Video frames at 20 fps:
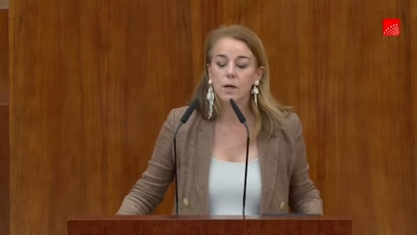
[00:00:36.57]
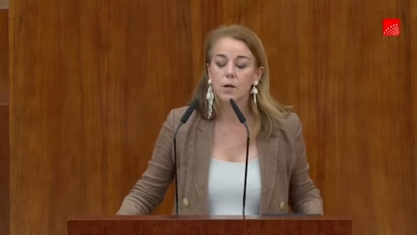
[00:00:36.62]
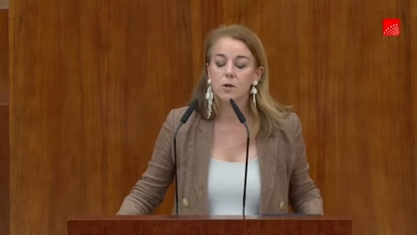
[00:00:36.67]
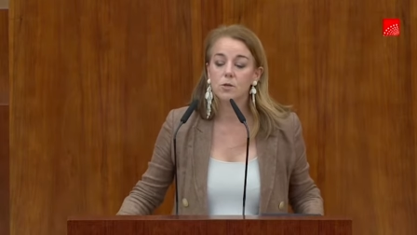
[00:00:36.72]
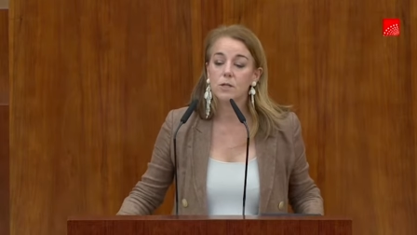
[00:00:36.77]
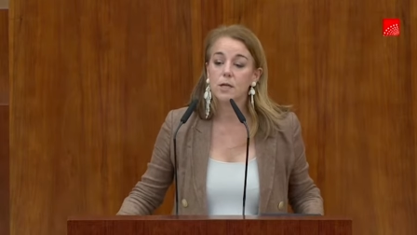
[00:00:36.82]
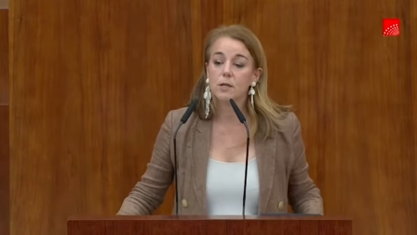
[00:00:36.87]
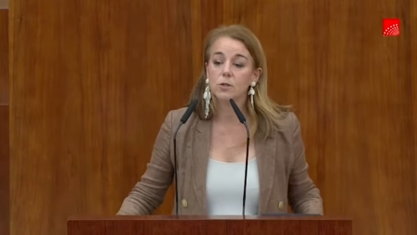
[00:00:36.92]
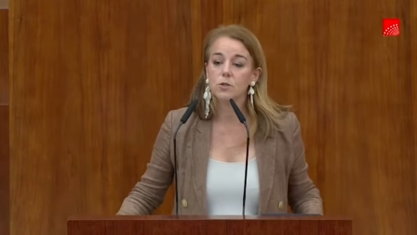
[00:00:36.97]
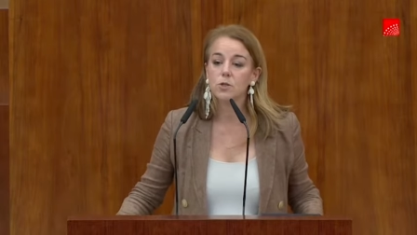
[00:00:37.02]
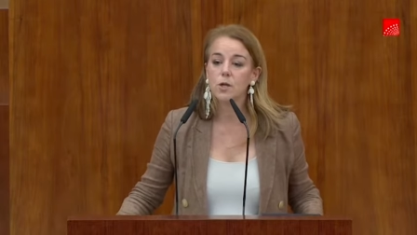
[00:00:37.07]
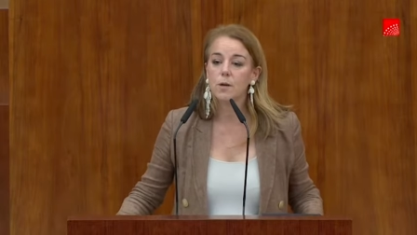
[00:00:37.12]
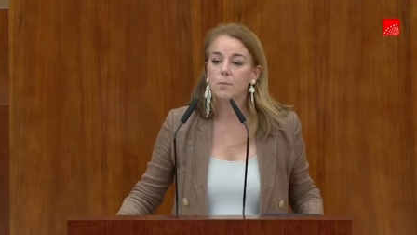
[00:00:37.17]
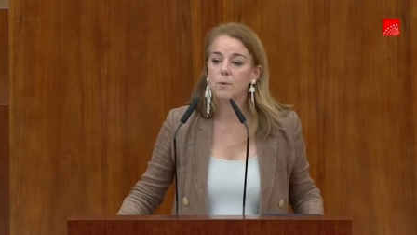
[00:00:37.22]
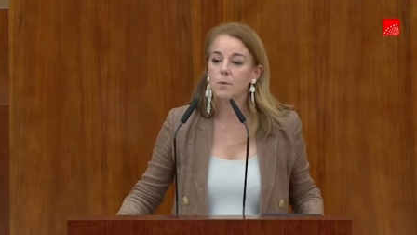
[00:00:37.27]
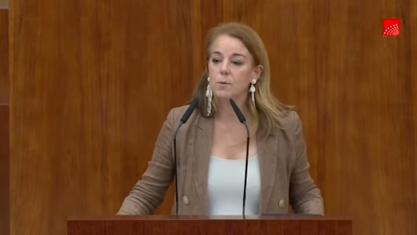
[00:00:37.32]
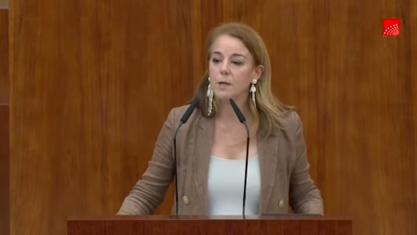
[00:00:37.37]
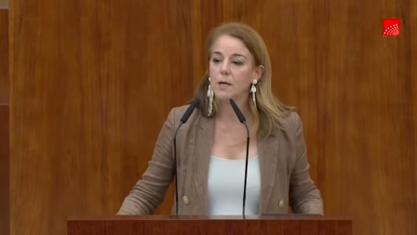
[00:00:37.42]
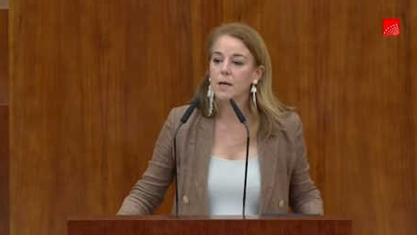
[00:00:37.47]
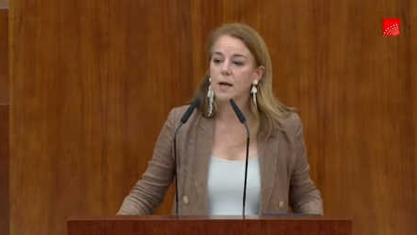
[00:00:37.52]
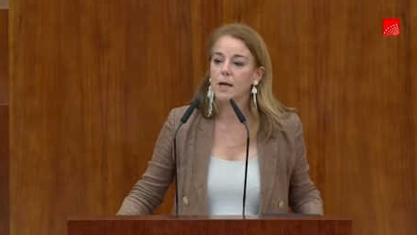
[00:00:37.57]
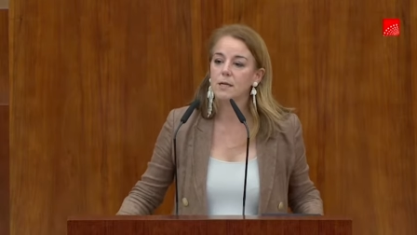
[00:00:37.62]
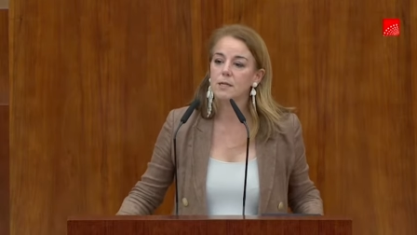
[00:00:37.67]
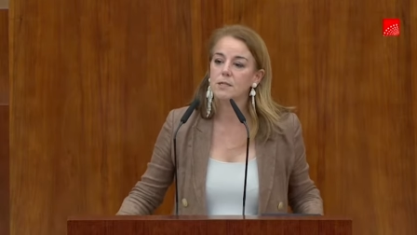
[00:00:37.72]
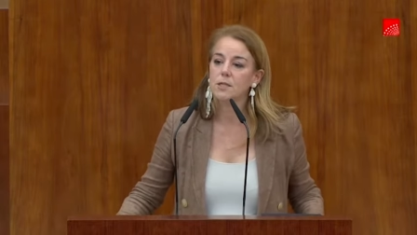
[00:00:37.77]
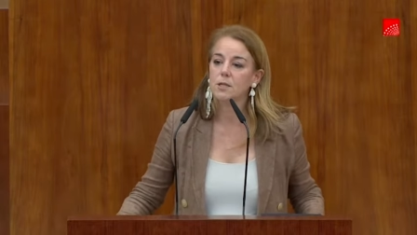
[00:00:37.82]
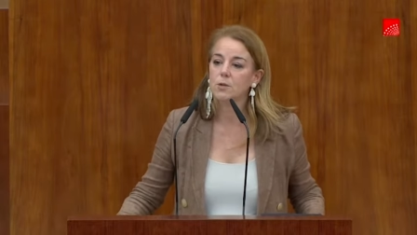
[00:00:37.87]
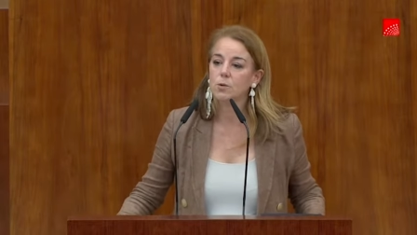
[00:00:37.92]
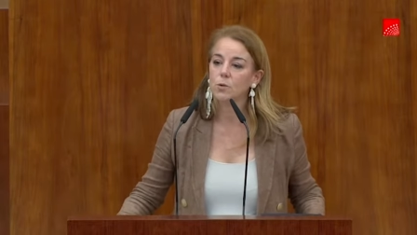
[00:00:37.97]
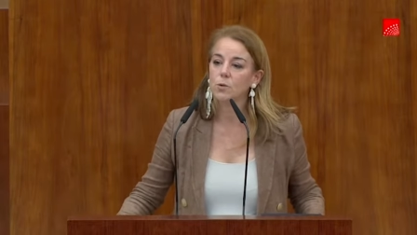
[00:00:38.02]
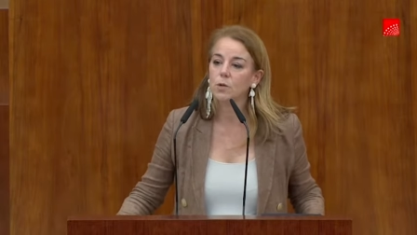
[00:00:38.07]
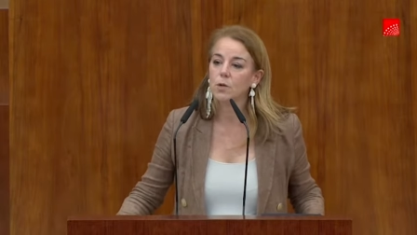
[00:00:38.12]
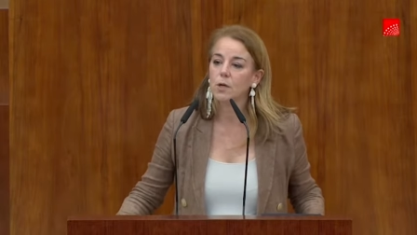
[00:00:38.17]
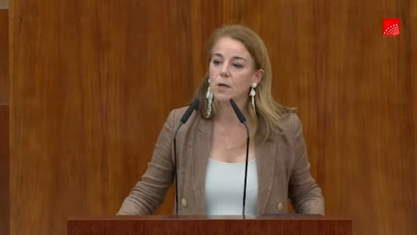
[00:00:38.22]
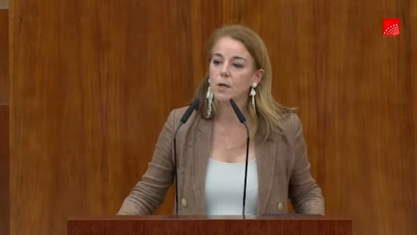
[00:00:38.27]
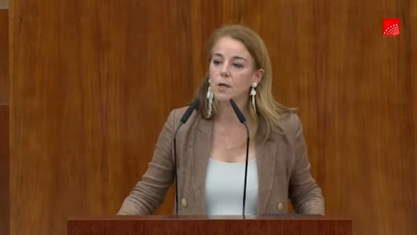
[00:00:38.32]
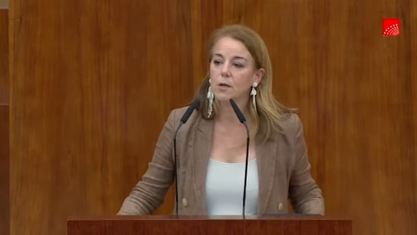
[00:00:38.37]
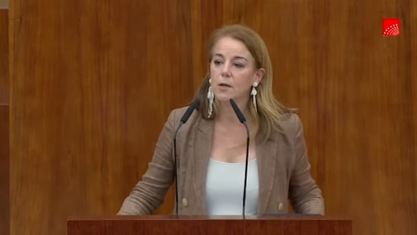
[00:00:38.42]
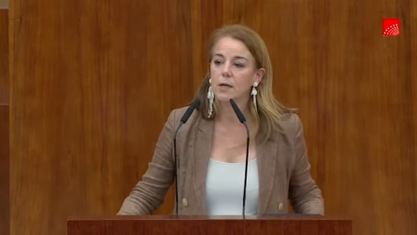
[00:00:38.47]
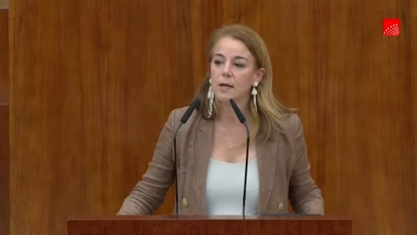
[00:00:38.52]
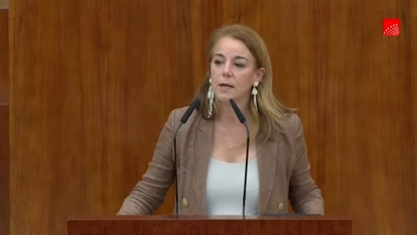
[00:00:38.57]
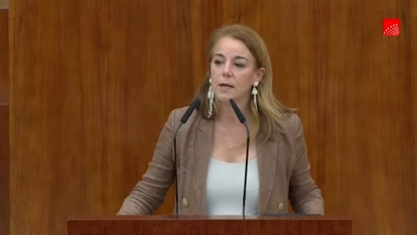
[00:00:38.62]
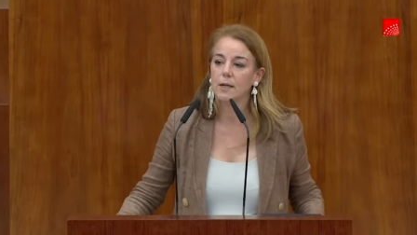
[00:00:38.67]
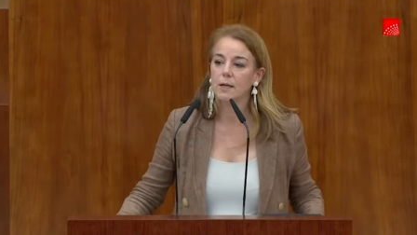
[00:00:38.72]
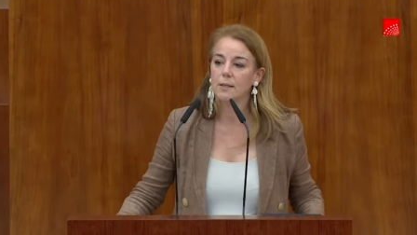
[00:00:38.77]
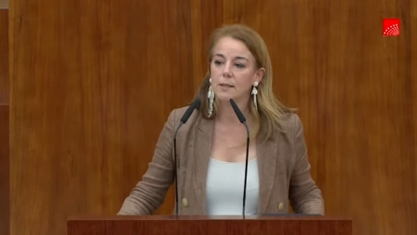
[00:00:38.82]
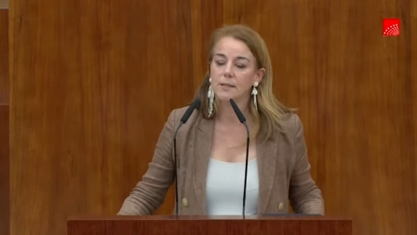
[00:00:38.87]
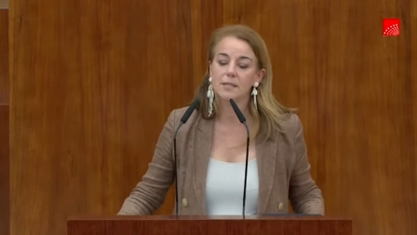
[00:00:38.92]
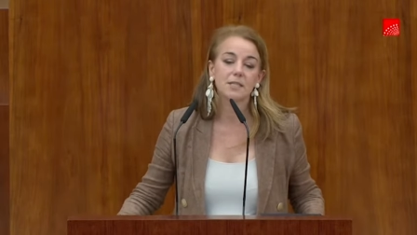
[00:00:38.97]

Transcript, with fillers: en los datos que publica el Instituto Regional